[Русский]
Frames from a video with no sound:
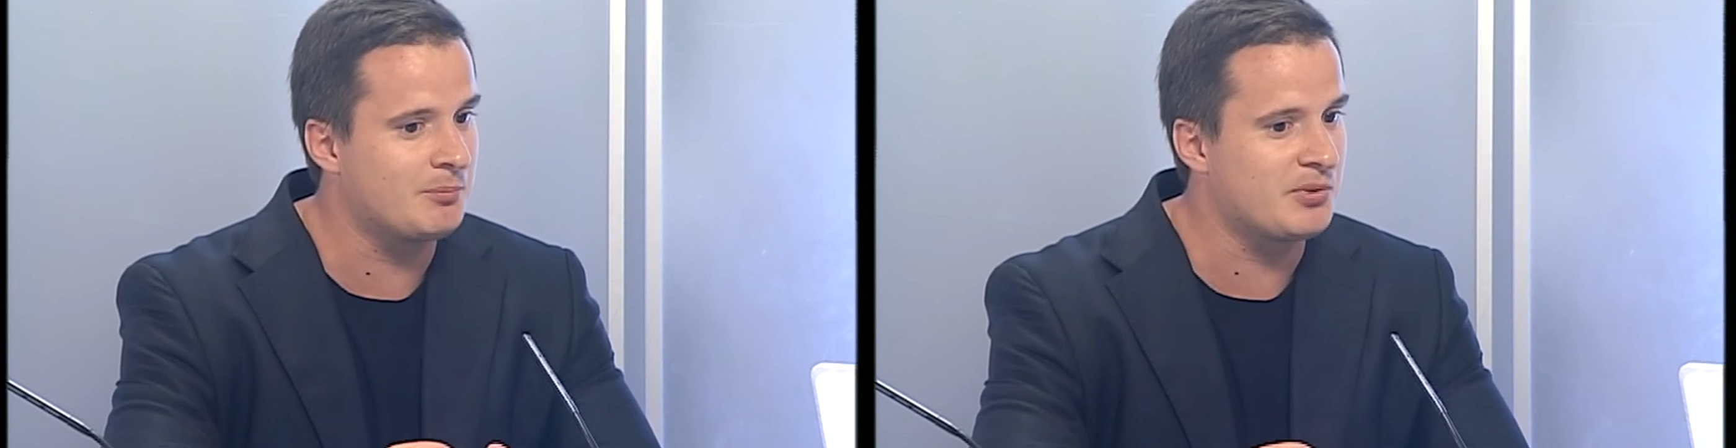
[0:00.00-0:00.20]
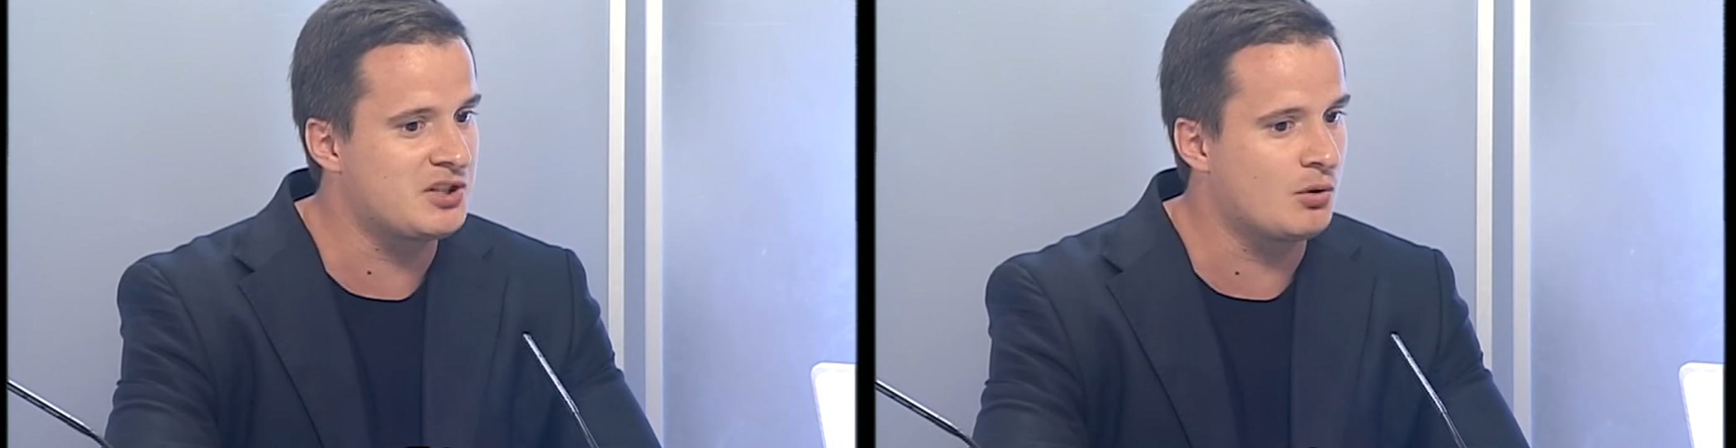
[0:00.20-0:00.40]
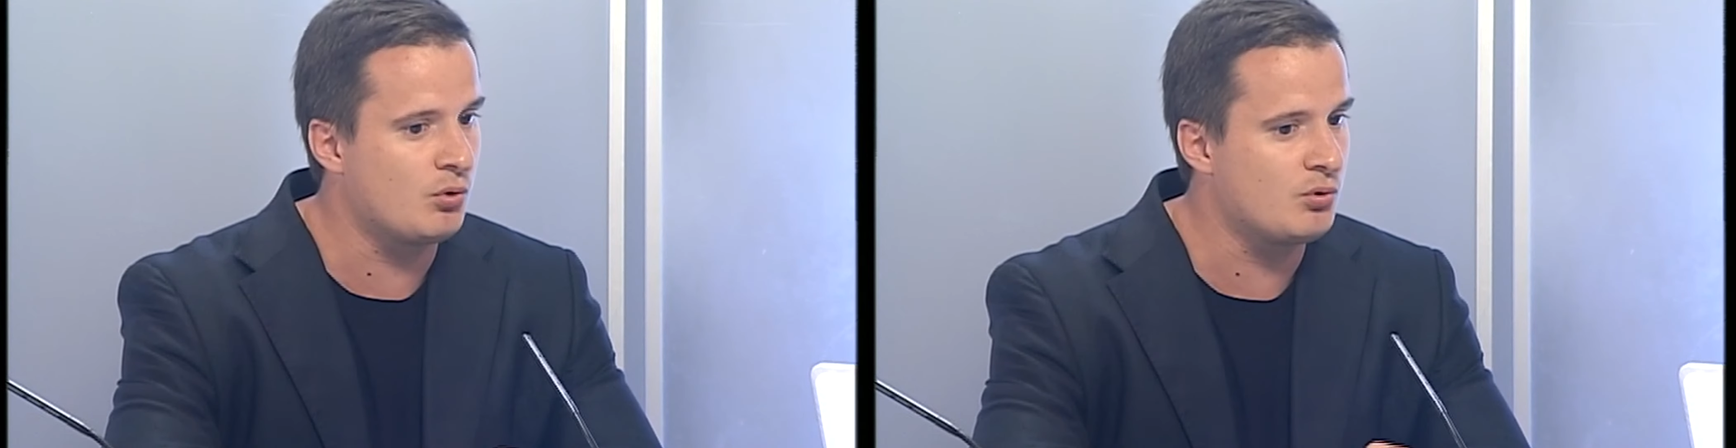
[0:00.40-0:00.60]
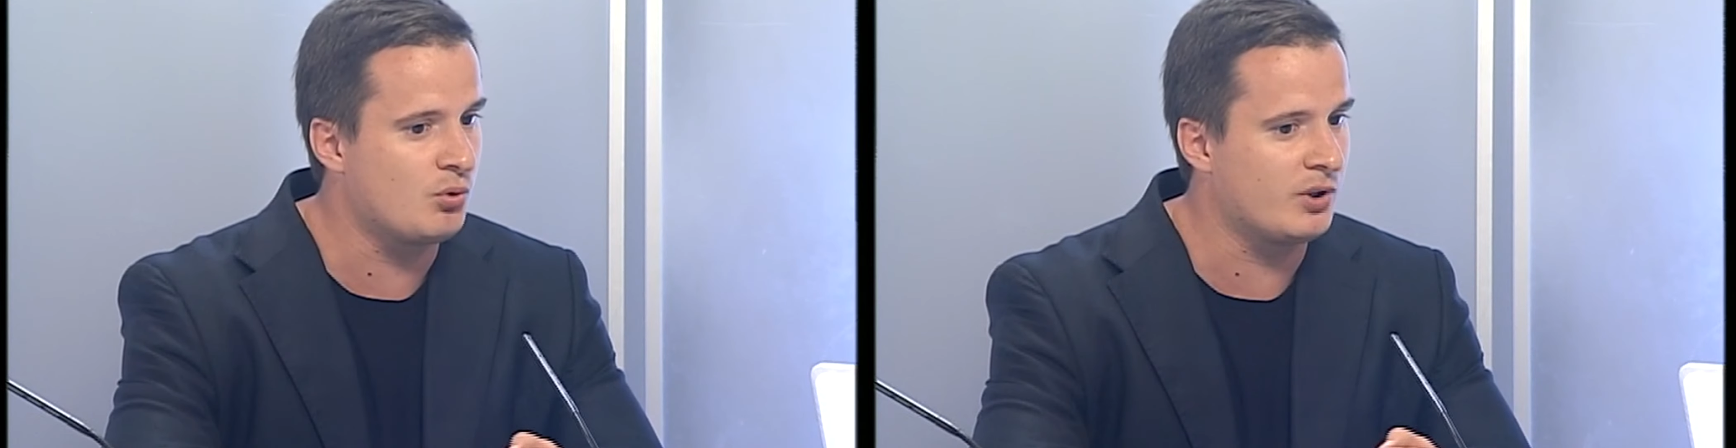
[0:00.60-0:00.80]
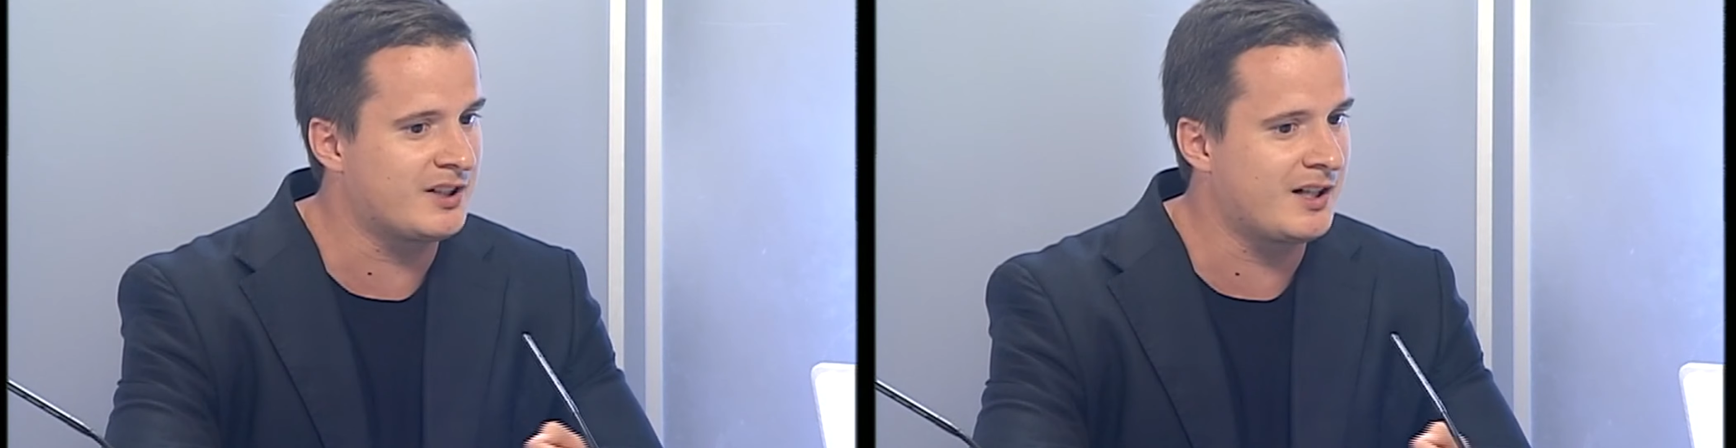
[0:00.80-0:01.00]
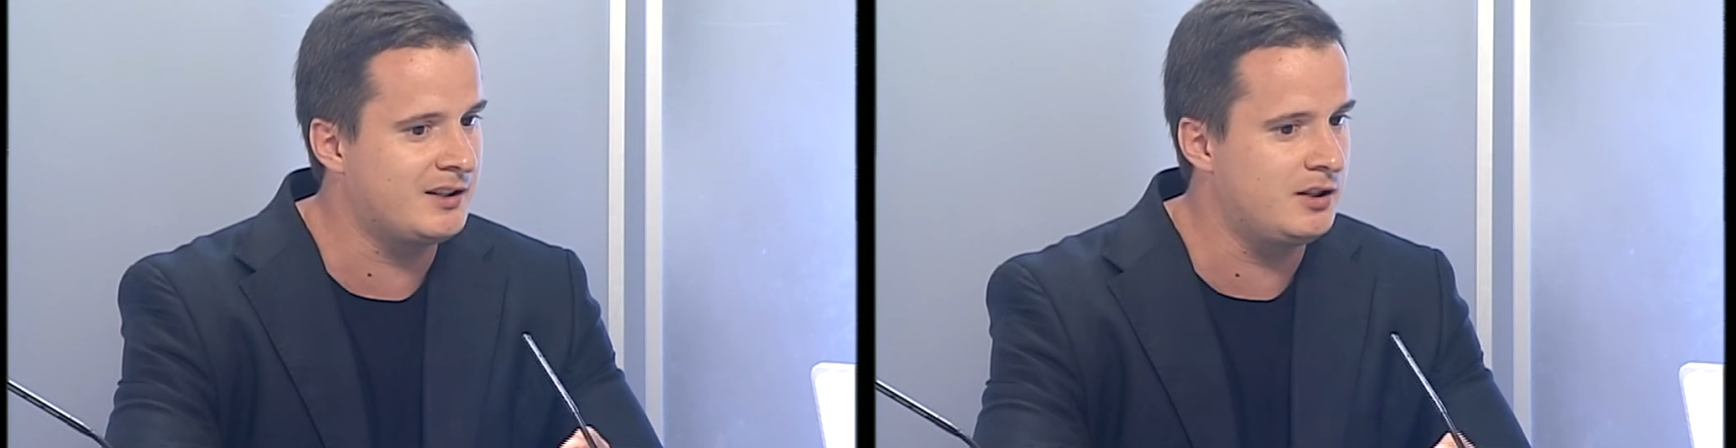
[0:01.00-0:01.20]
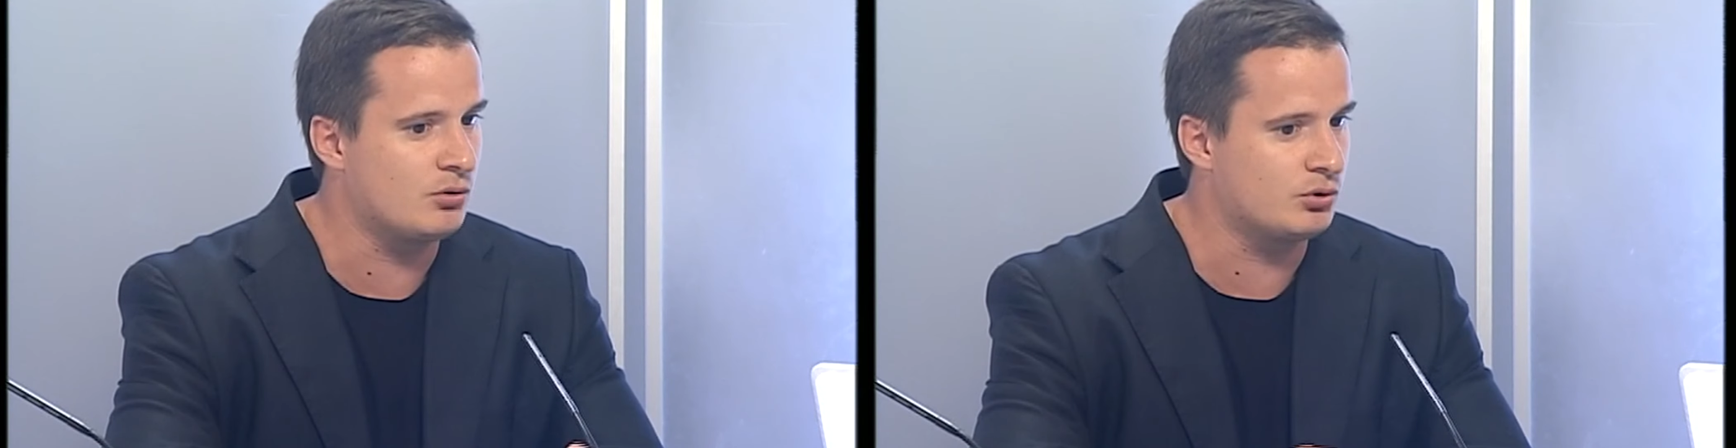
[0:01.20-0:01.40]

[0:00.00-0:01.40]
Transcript: потихоньку отходить